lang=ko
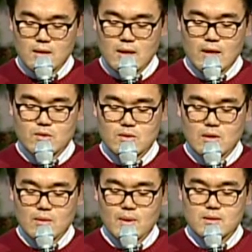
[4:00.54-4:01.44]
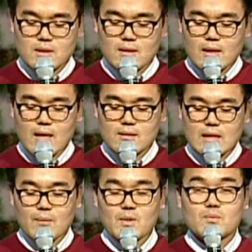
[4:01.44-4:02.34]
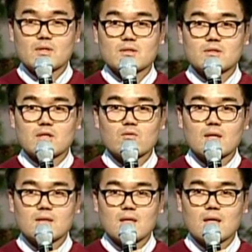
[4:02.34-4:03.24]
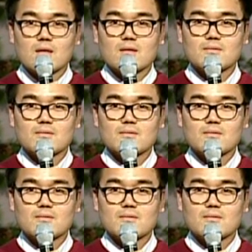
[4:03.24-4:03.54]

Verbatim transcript: 네가 줬던 편지에 대한 답이 없어서 서운했니?